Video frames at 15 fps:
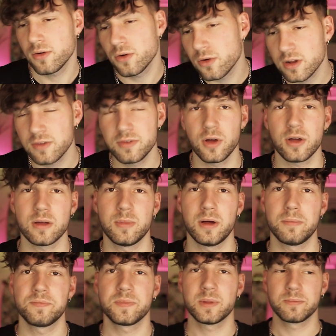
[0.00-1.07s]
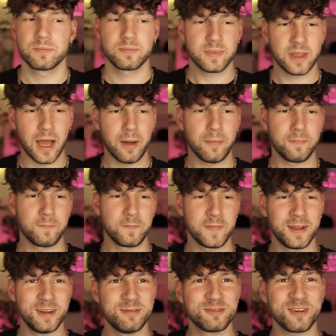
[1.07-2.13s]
Oder wie auch immer. Ja. Liebe